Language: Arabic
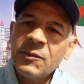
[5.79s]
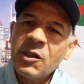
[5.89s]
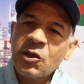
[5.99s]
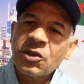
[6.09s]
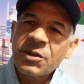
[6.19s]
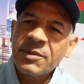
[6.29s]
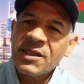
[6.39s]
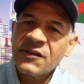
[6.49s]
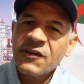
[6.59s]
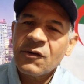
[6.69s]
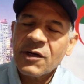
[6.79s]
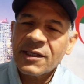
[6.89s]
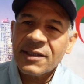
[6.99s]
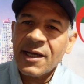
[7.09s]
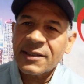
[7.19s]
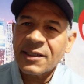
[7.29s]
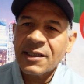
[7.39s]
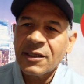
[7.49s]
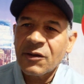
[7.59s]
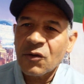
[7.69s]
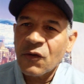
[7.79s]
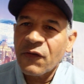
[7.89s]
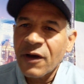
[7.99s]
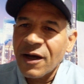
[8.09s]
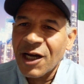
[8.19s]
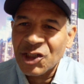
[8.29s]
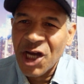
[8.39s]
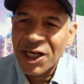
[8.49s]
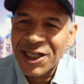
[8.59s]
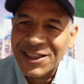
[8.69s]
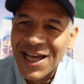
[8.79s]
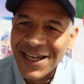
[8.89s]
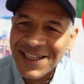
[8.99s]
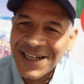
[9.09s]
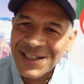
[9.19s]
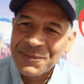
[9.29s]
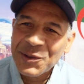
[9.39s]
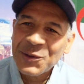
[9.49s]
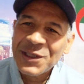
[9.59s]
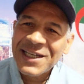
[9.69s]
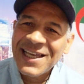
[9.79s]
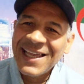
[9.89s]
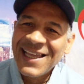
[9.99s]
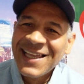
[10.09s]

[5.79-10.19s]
اللي كنت بديت فيه وكان قطعت لي ظروف خارجة عن نطاقنا كما يقول لك